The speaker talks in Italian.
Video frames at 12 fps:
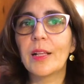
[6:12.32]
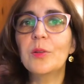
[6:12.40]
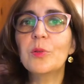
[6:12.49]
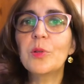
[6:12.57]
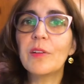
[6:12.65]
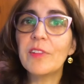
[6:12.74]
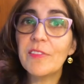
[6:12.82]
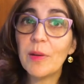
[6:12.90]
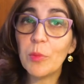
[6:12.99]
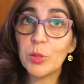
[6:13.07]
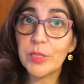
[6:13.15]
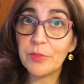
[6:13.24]
Lui aveva
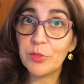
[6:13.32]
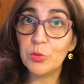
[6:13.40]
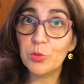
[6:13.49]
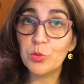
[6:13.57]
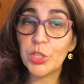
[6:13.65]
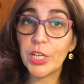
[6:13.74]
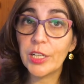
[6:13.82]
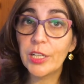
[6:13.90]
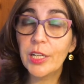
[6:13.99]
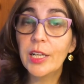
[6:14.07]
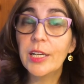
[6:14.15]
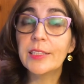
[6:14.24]
molta fiducia
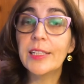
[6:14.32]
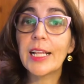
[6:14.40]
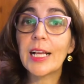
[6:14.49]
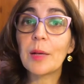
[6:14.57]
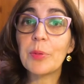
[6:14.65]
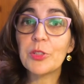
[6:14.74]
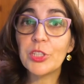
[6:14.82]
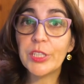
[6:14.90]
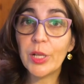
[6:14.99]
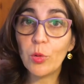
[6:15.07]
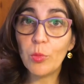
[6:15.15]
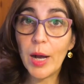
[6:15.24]
nella
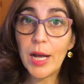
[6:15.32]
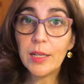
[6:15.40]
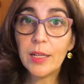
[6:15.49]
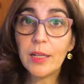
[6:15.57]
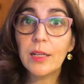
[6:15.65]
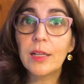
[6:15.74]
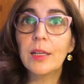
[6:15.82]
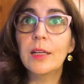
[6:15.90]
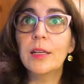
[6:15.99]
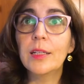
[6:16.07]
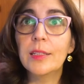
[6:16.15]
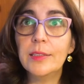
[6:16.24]
capacità umana
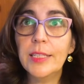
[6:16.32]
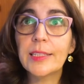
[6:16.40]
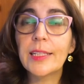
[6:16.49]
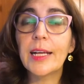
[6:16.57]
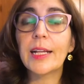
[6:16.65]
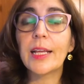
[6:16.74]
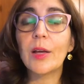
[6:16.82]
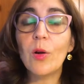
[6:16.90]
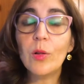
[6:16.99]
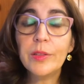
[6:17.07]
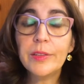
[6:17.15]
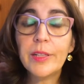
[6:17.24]
di andare
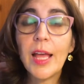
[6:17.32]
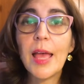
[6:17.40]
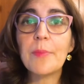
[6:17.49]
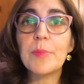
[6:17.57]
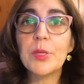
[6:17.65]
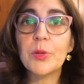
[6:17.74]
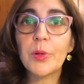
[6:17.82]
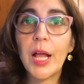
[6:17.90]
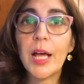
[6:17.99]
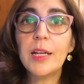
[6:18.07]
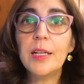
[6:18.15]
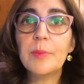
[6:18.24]
oltre e
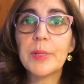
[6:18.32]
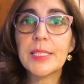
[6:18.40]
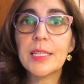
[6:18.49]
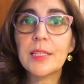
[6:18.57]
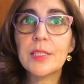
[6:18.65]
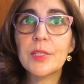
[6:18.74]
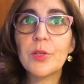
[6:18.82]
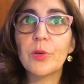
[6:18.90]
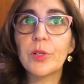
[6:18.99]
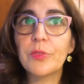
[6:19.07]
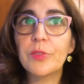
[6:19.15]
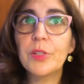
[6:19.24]
migliorare le
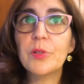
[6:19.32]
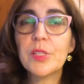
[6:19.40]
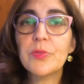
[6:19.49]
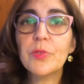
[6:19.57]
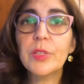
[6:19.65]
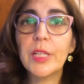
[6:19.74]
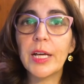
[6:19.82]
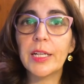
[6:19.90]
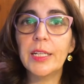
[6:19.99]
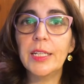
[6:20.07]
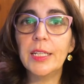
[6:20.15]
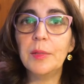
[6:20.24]
prestazioni fino a sfondare
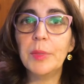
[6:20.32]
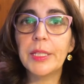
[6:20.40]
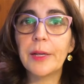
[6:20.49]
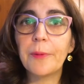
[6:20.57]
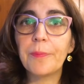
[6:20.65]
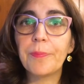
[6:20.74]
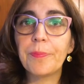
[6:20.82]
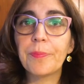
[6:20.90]
il limite.